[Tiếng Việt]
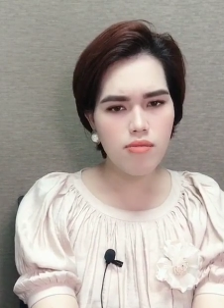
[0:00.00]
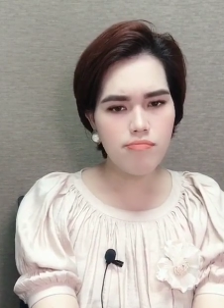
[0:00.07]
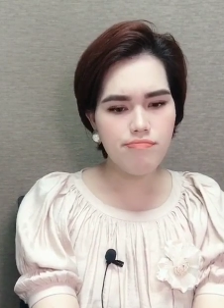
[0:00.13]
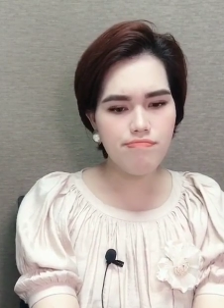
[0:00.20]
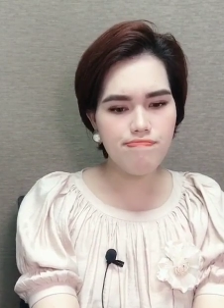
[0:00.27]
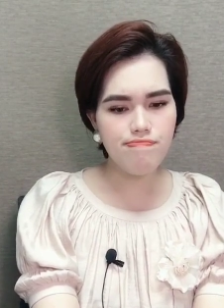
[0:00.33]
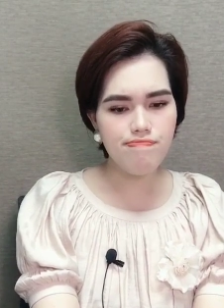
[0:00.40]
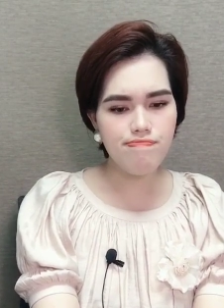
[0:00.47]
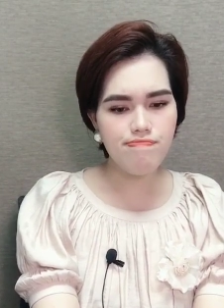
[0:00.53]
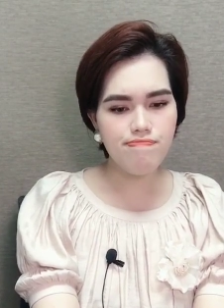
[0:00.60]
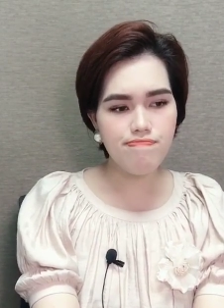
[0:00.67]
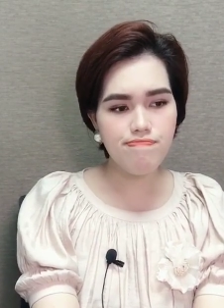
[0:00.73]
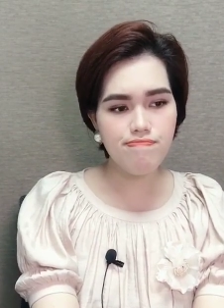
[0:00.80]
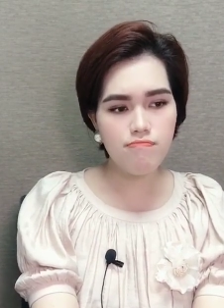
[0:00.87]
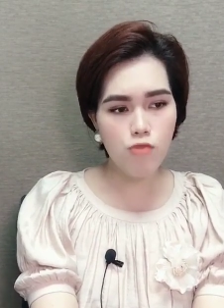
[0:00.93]
Uhm,
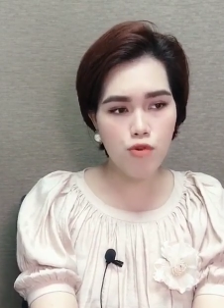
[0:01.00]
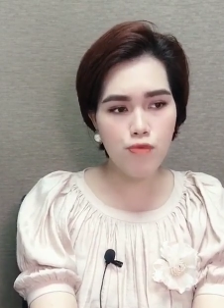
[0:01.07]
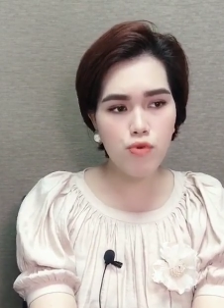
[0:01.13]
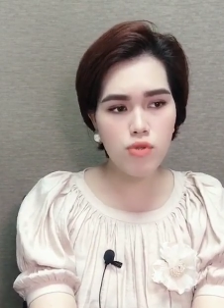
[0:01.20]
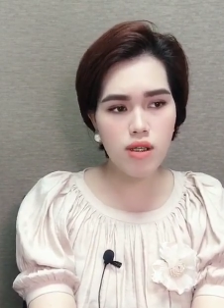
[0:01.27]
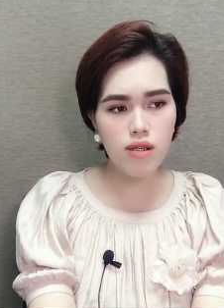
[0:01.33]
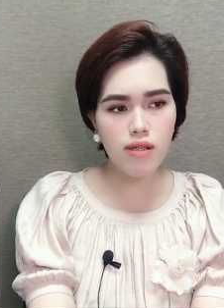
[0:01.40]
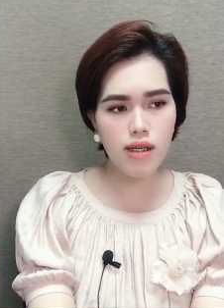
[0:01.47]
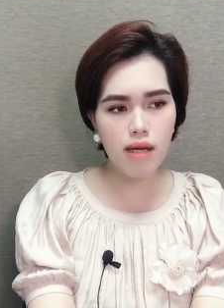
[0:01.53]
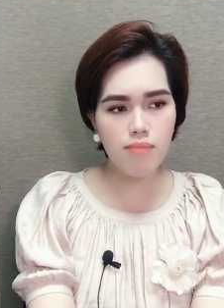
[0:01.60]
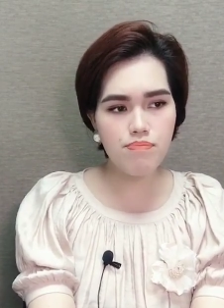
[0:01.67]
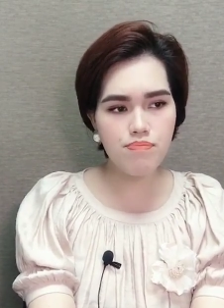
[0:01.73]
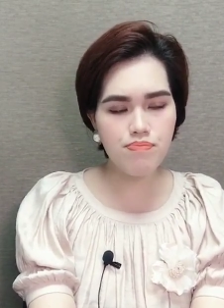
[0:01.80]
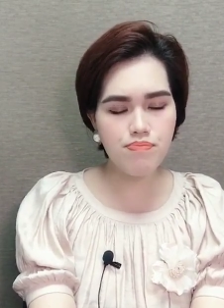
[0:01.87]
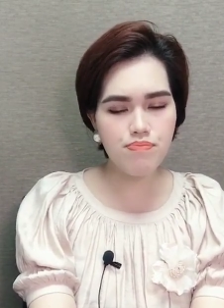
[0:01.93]
một phút lỡ lầm,
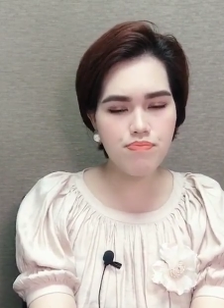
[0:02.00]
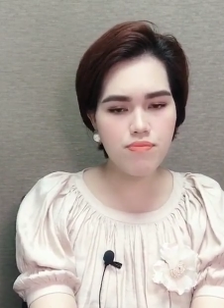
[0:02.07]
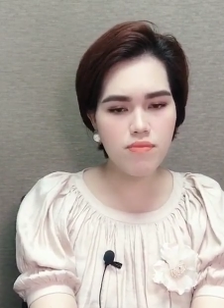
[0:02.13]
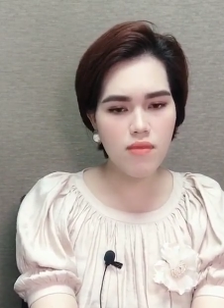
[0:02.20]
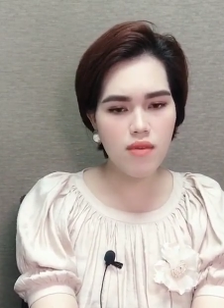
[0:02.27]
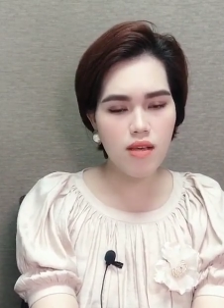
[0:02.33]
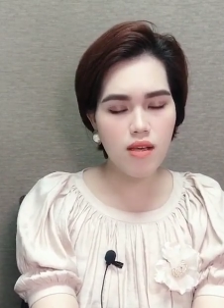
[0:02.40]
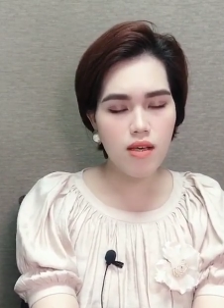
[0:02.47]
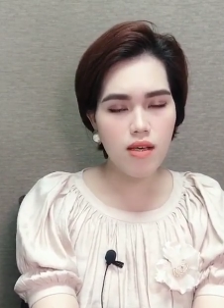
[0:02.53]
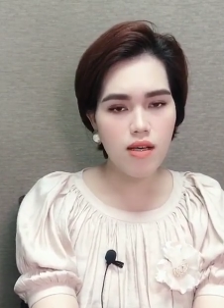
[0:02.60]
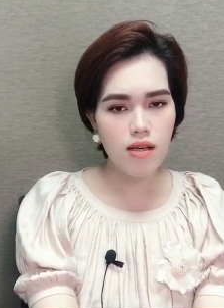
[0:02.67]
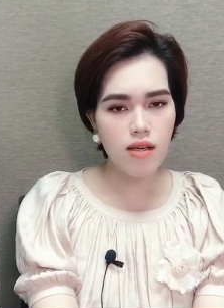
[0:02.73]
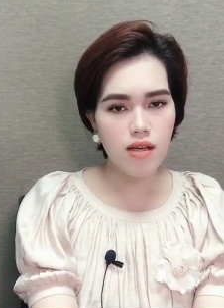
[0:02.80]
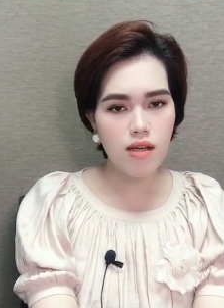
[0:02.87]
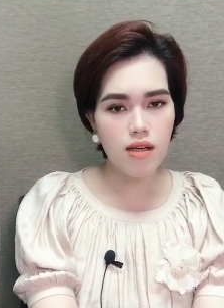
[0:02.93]

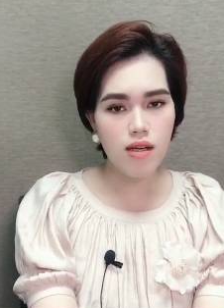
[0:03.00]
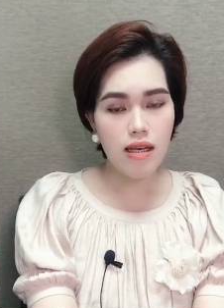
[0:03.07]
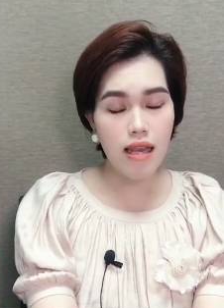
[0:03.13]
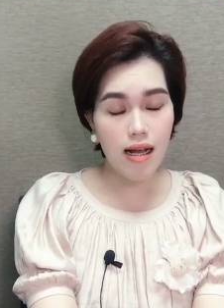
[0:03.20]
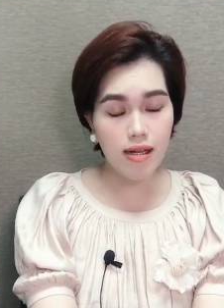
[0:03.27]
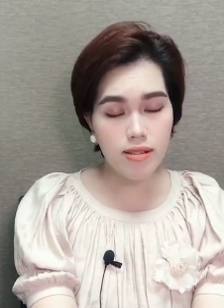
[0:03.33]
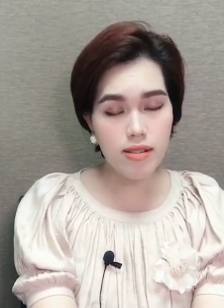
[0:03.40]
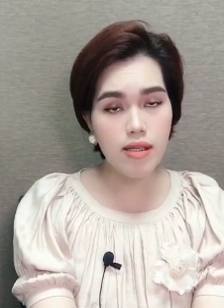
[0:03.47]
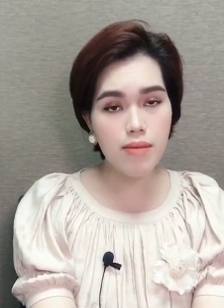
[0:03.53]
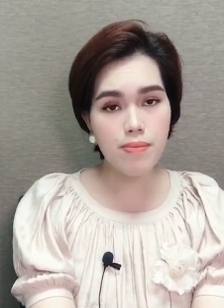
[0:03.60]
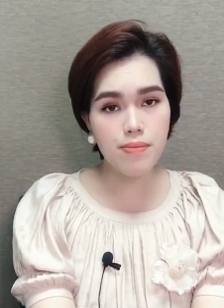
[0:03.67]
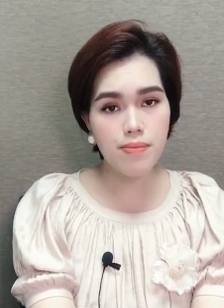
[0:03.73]
lạc nhịp